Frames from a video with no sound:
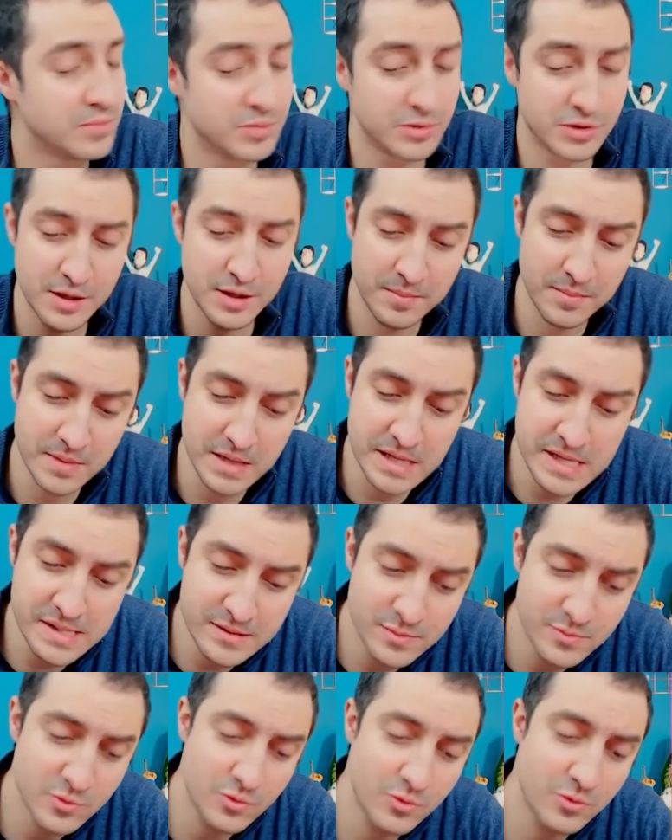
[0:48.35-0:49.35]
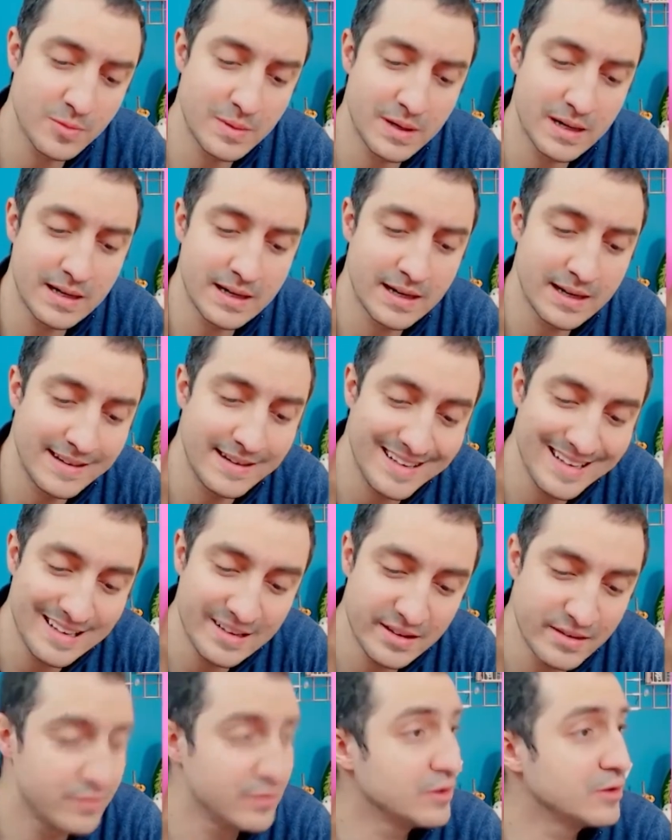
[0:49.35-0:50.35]
Porque mesmo com uma
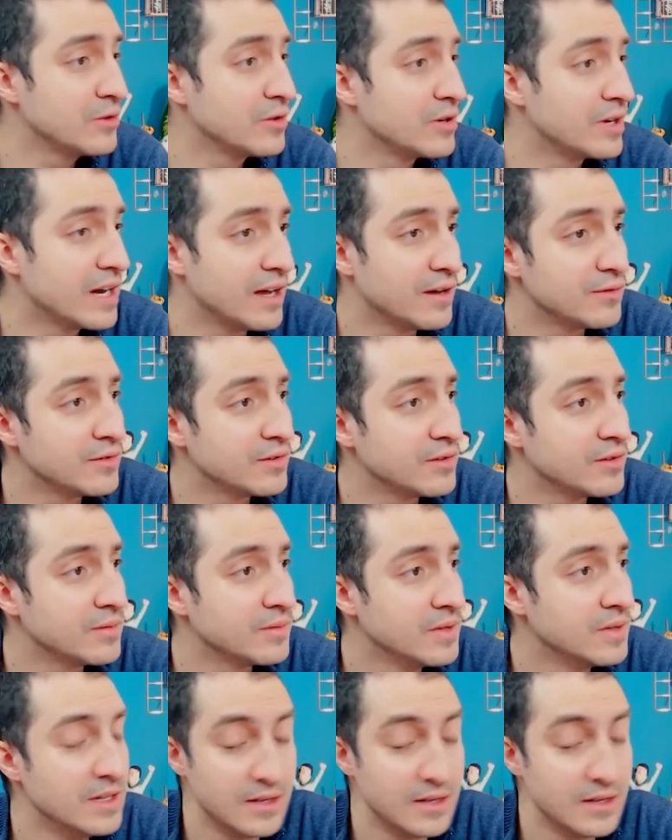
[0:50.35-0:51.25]
caneta esferográfica,